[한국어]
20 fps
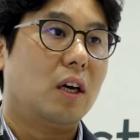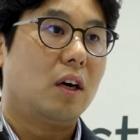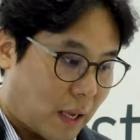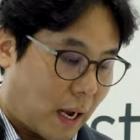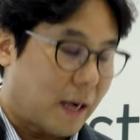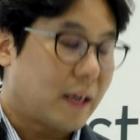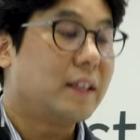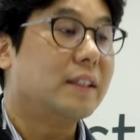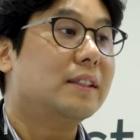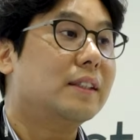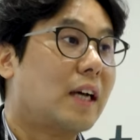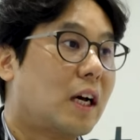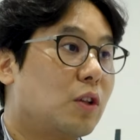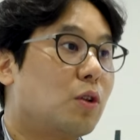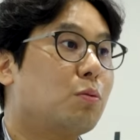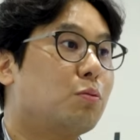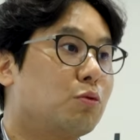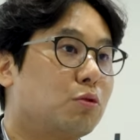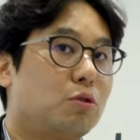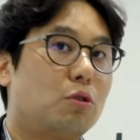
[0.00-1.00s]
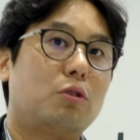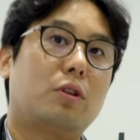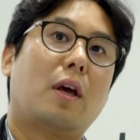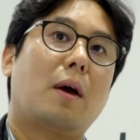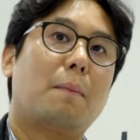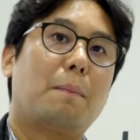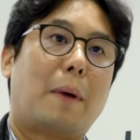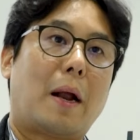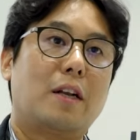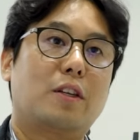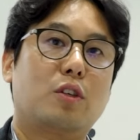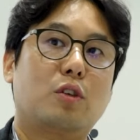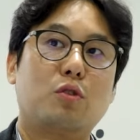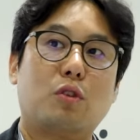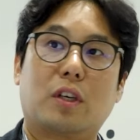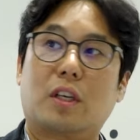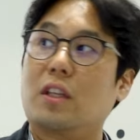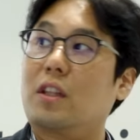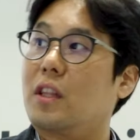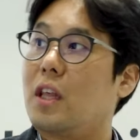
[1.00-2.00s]
다른 산업군에 대한
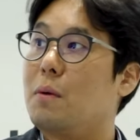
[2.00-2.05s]
발전도 있기